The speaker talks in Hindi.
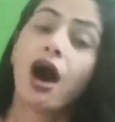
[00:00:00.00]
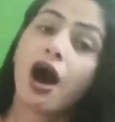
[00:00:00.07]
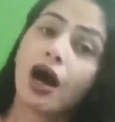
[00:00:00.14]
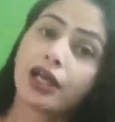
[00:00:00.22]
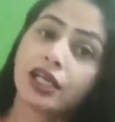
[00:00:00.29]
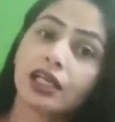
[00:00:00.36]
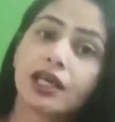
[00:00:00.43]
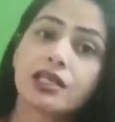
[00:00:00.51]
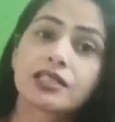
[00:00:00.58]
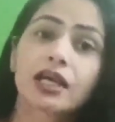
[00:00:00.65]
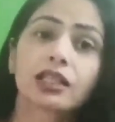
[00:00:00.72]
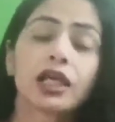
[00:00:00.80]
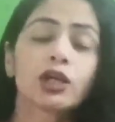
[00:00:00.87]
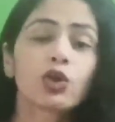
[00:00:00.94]
आ ही नहीं
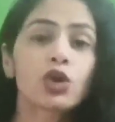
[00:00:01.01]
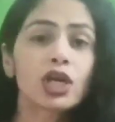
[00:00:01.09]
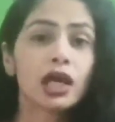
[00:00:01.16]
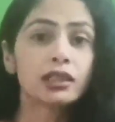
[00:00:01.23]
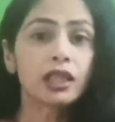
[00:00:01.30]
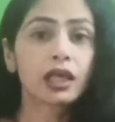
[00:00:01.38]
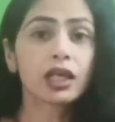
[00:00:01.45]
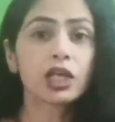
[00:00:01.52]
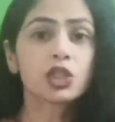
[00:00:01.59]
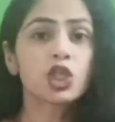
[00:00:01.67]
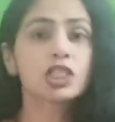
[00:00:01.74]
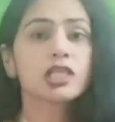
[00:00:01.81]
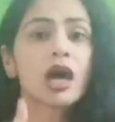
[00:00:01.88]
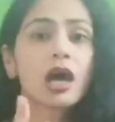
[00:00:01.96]
सकता क्योंकि अंदर की
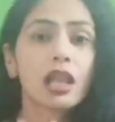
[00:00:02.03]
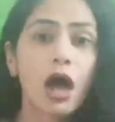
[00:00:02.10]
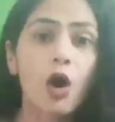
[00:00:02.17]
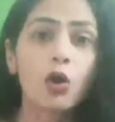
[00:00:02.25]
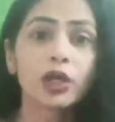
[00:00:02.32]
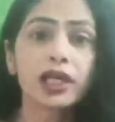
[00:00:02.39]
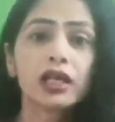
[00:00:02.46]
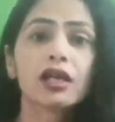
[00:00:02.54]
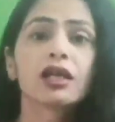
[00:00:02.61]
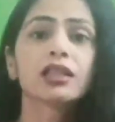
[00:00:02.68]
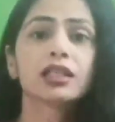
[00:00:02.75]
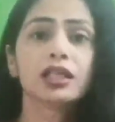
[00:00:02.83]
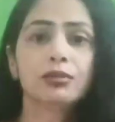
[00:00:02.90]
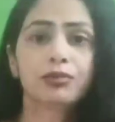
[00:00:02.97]
चीजें अलाउ ही नहीं
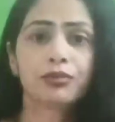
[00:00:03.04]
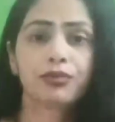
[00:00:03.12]
करती